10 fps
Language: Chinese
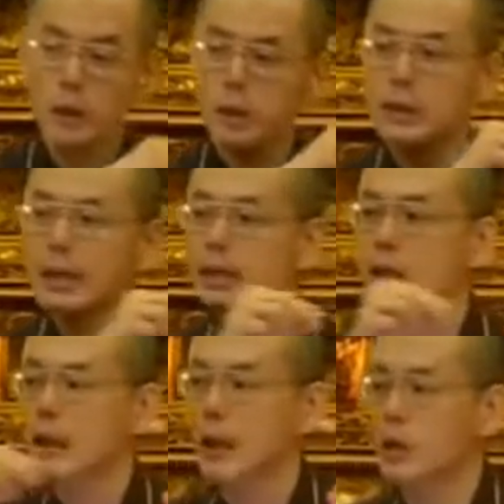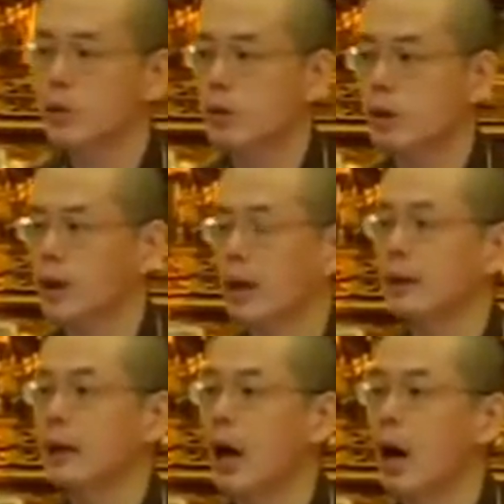以时间是连续的，
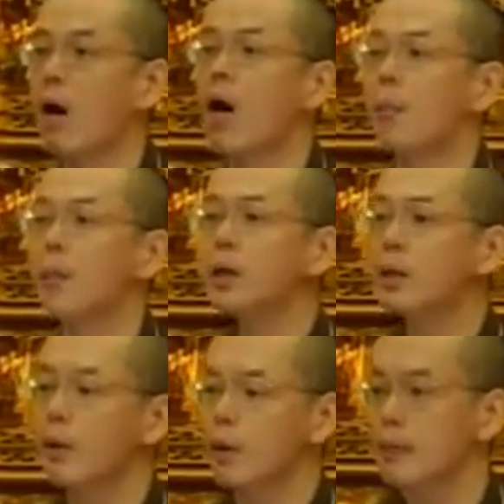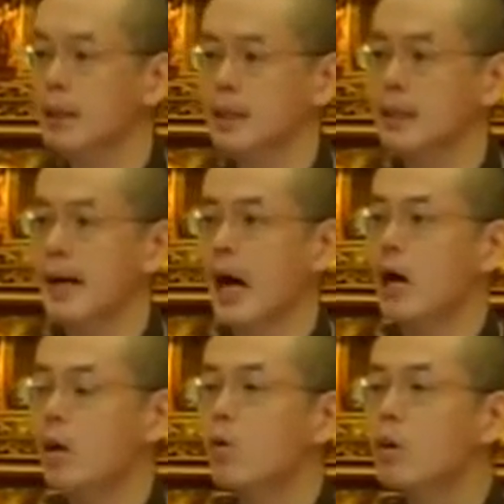听好。《波若波罗蜜经》讲，
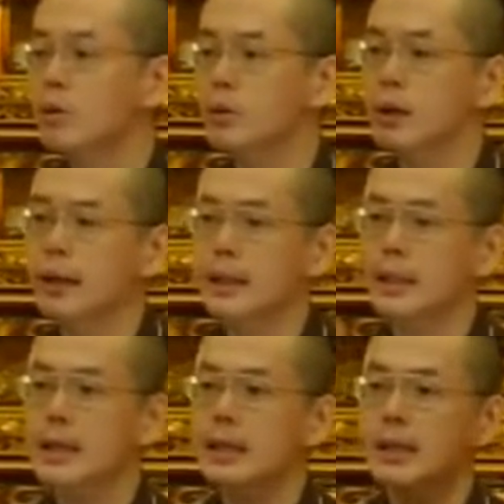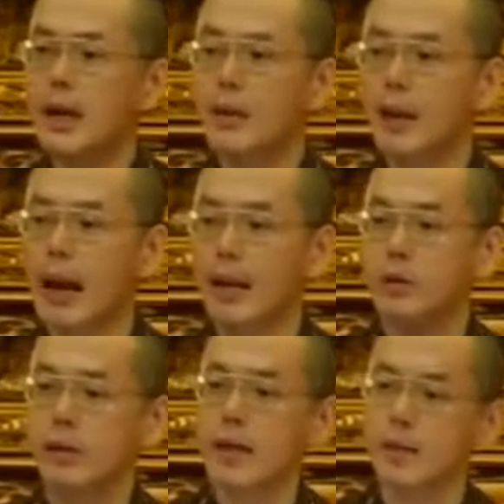过去跟现在、未来
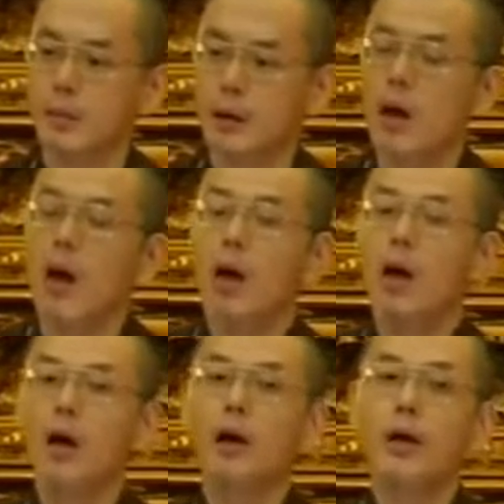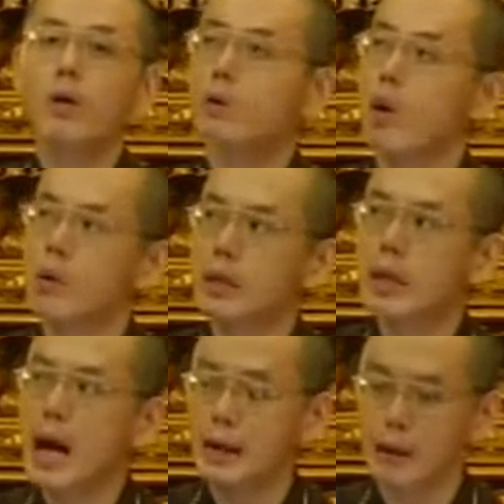就像什么河流，从
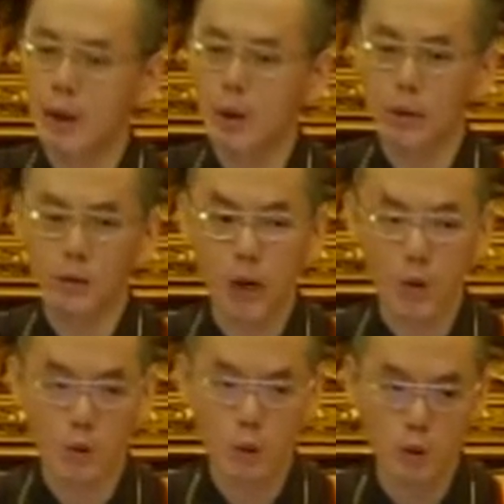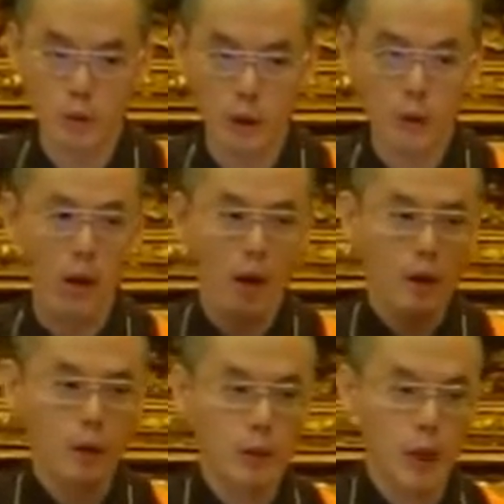上游流到中游，
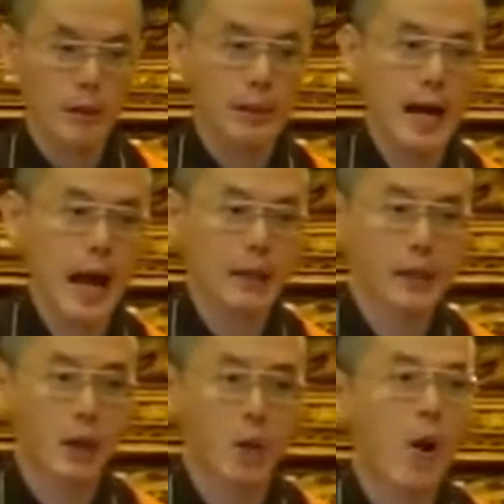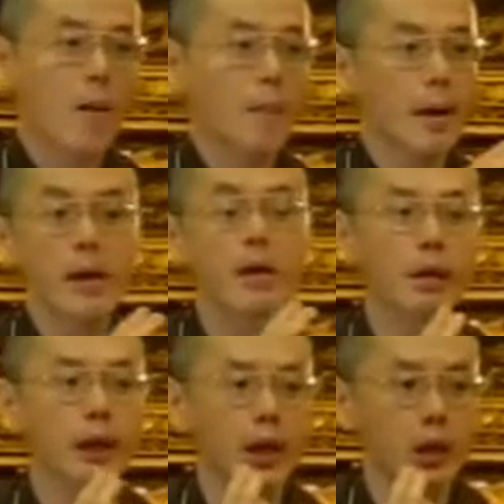流到下游，没
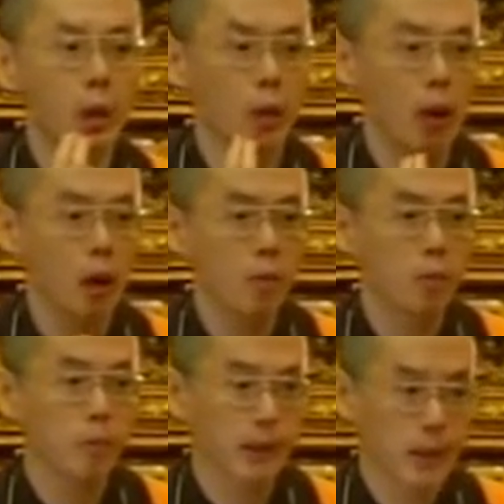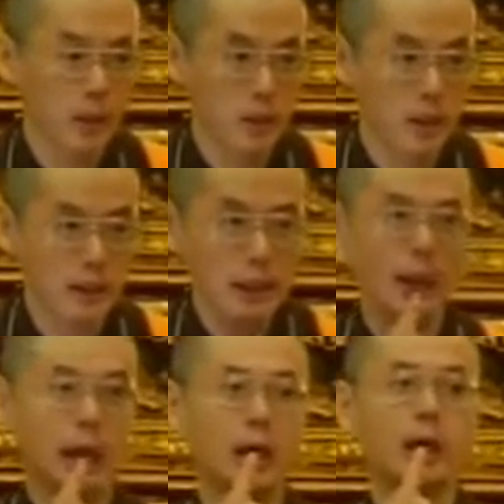有一个永恒不变的实
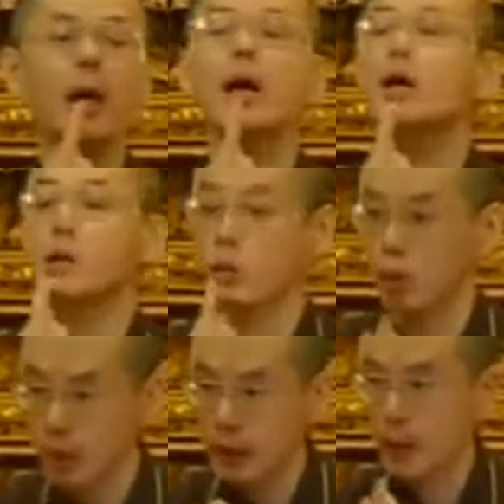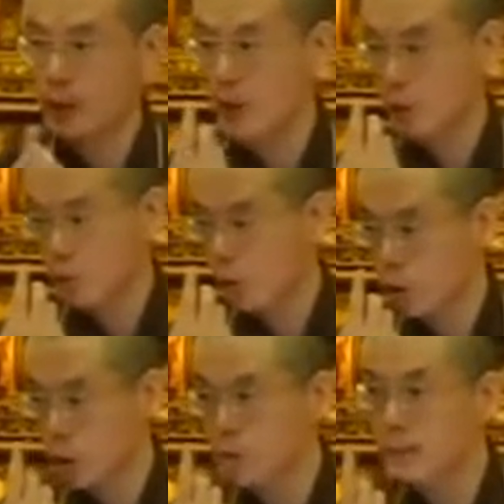体，所以叫做
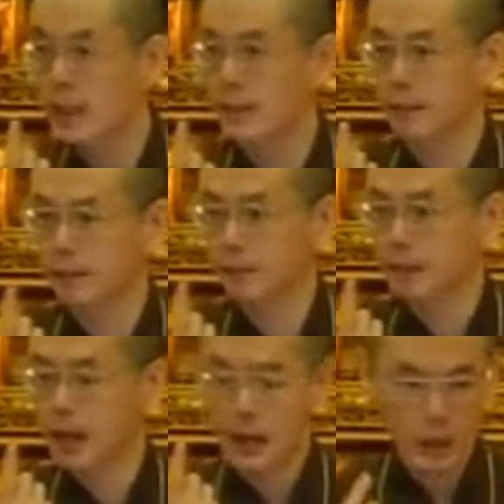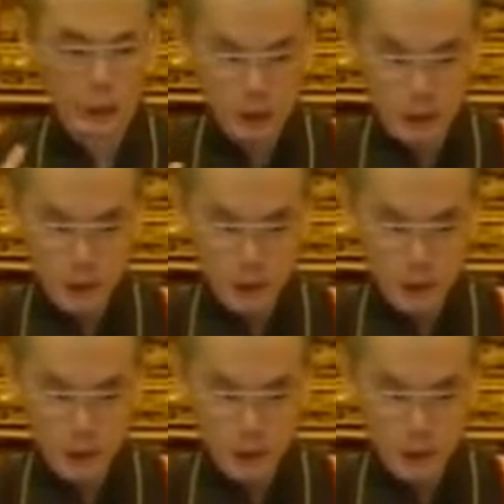空性。你说